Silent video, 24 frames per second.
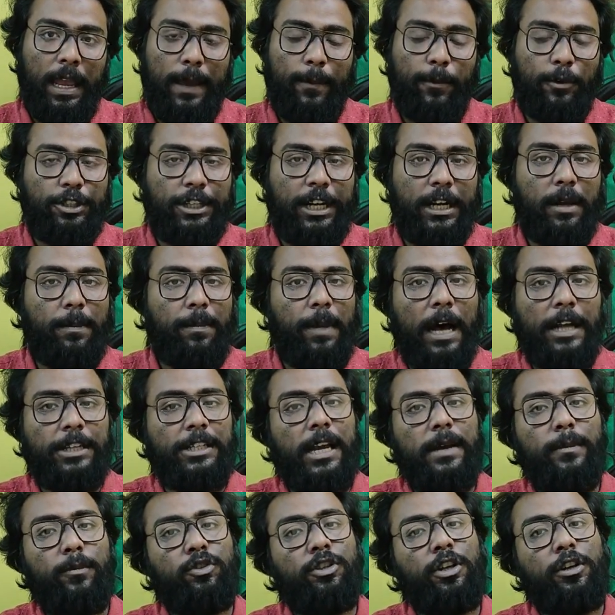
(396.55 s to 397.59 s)
এবং সেটা
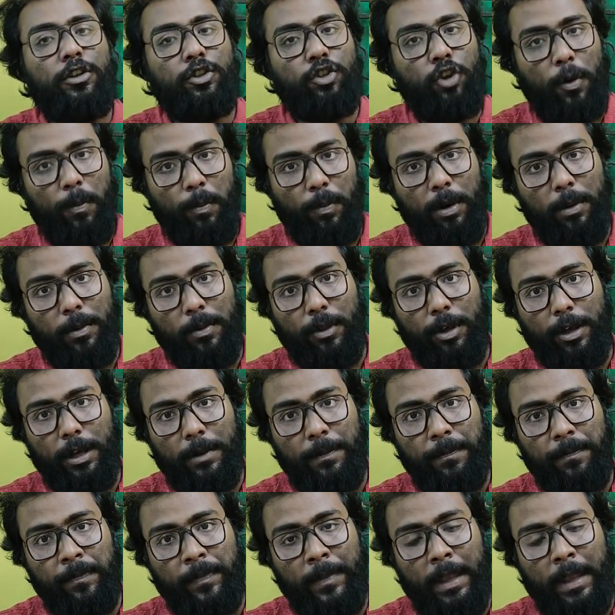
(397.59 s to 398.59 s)
ভাষায় বোঝানো সম্ভব নয়